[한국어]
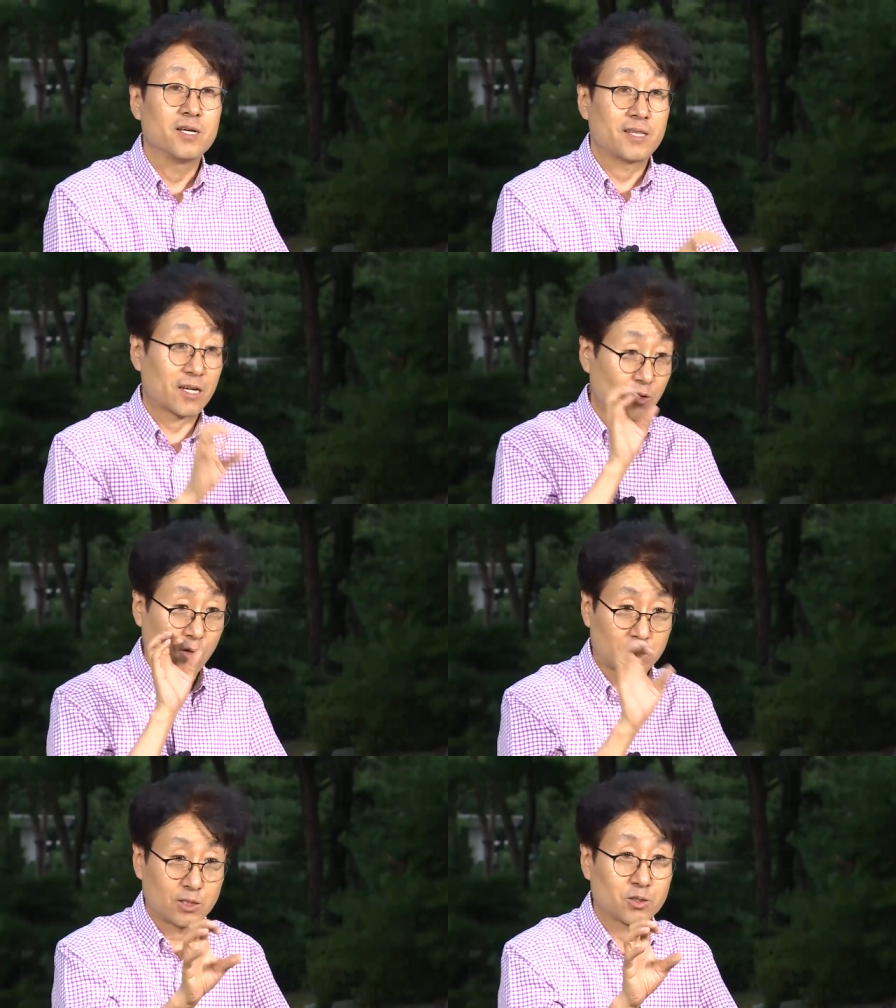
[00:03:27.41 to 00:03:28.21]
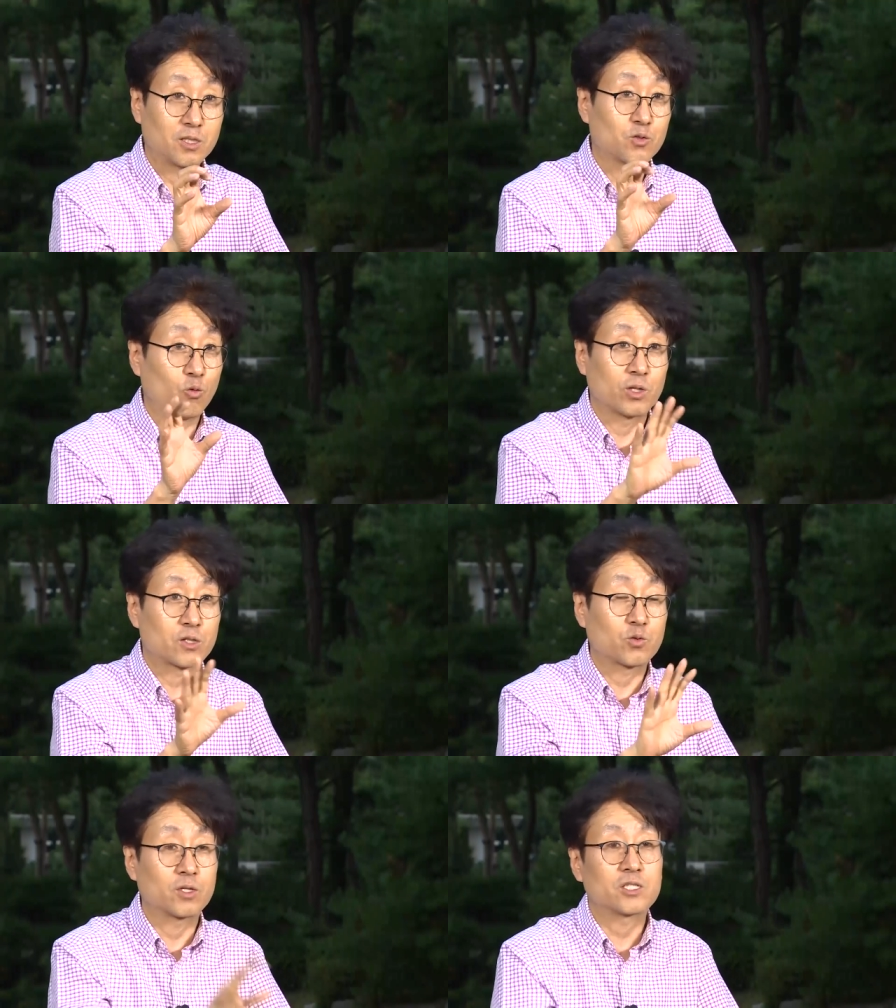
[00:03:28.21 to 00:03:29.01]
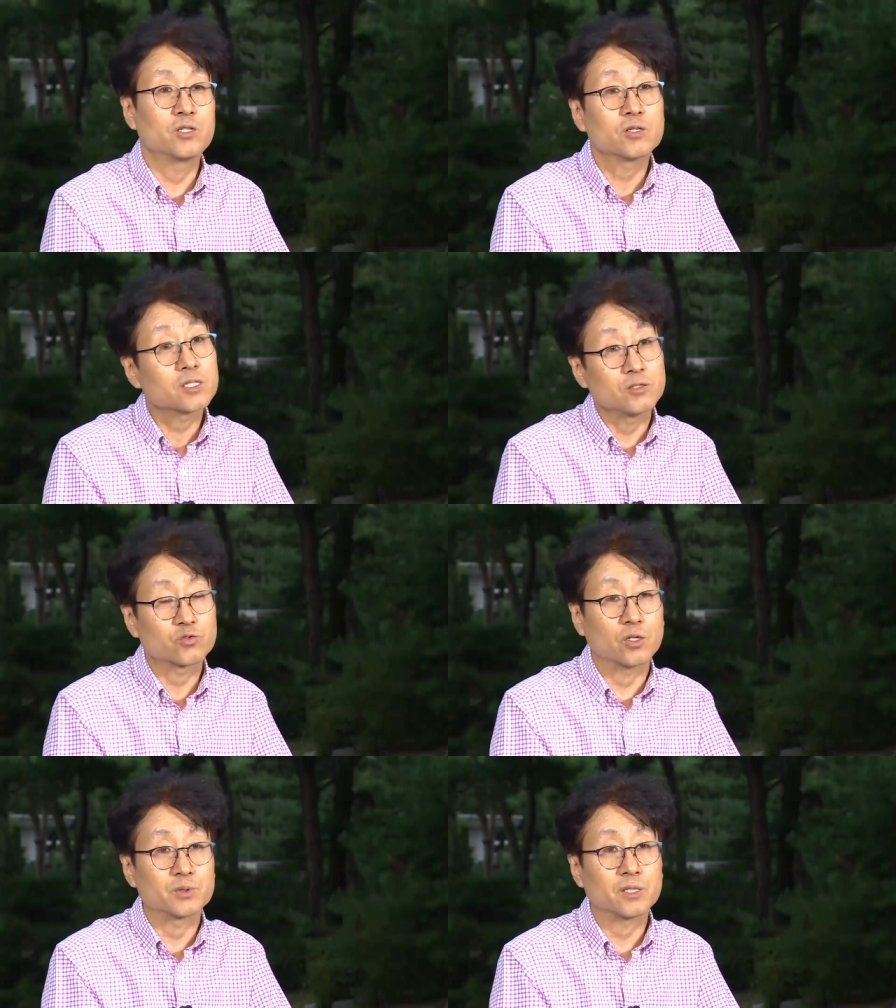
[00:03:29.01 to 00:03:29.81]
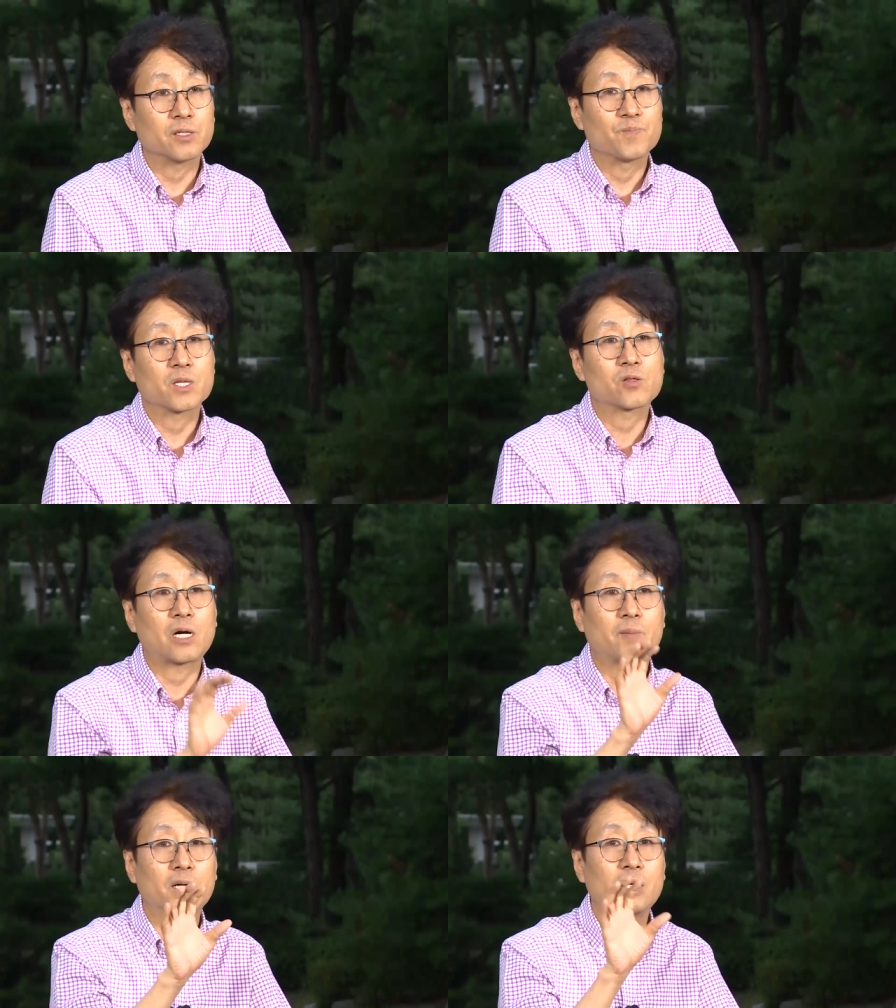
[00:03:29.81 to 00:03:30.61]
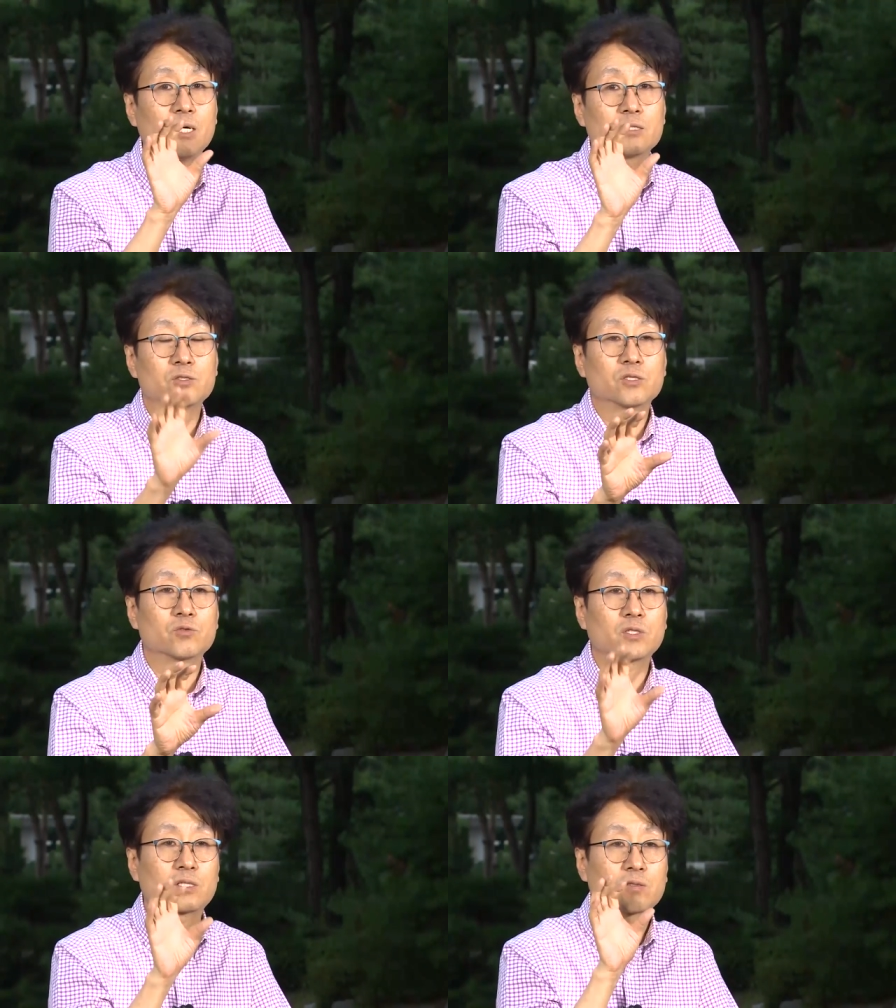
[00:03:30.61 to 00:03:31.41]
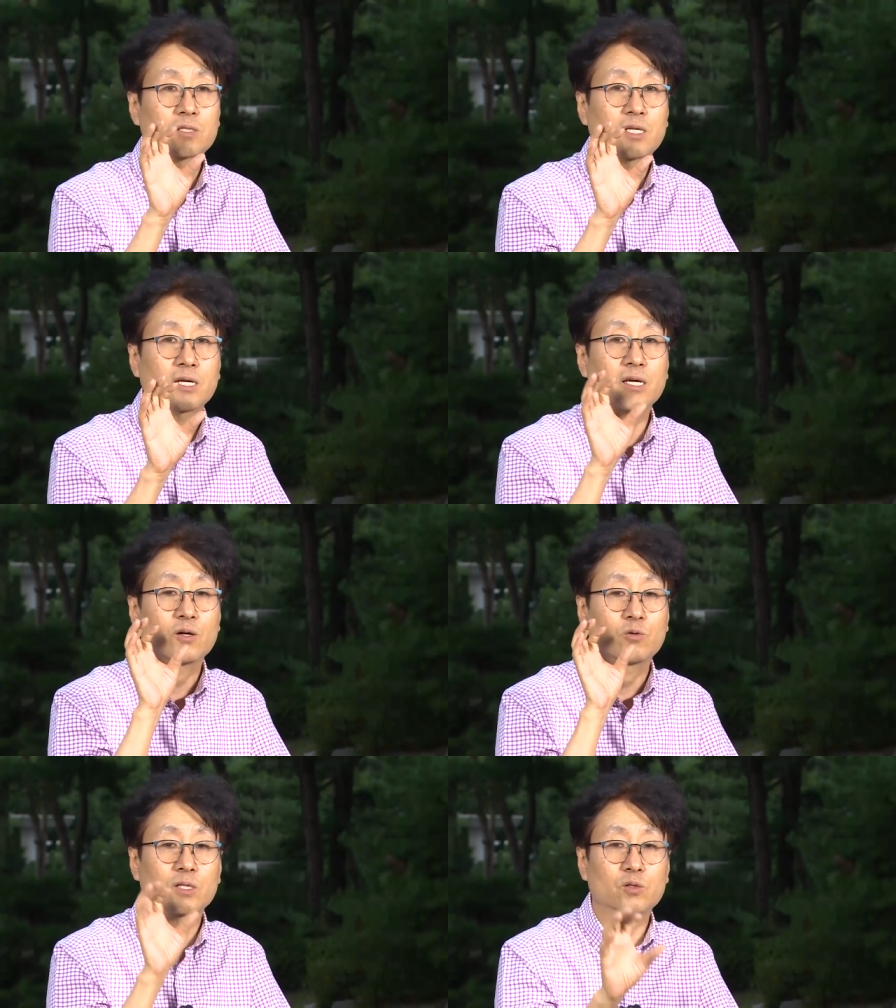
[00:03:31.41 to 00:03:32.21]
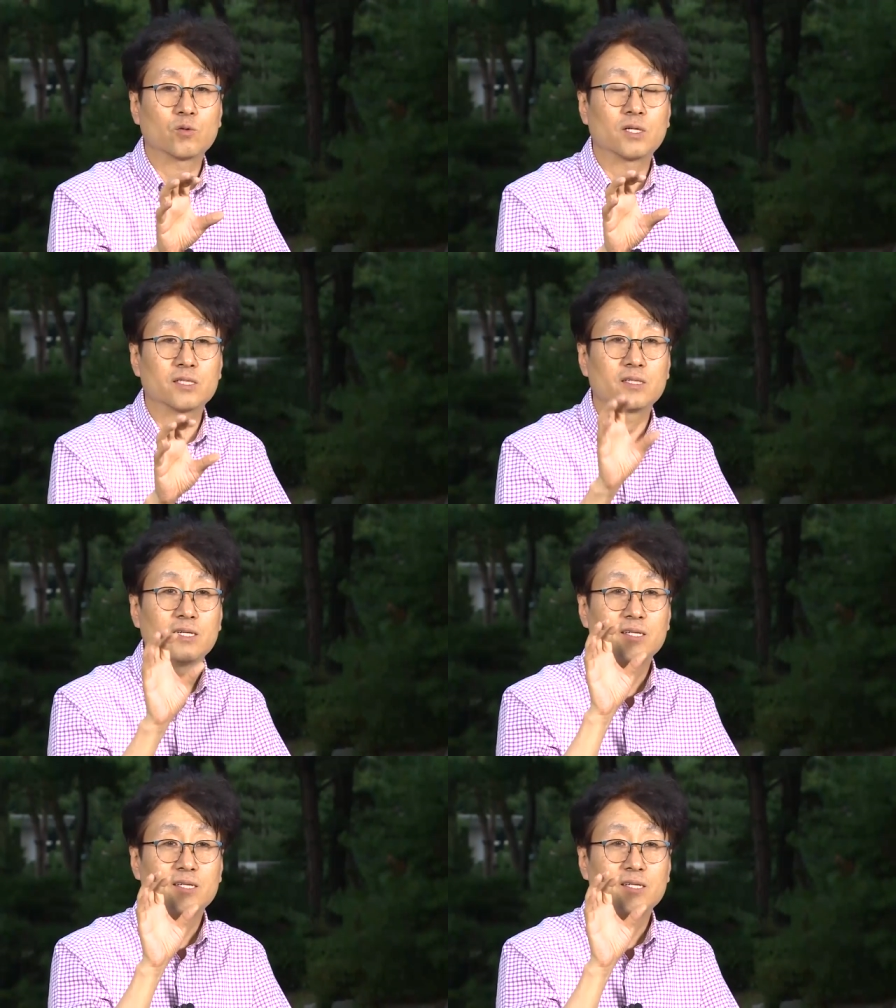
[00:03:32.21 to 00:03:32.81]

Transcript: 내가 거기 어텐션을 해도 오랫동안 기억이 될 수가 없어요 그래서 아마 저 친구들이 그렇게 오랫동안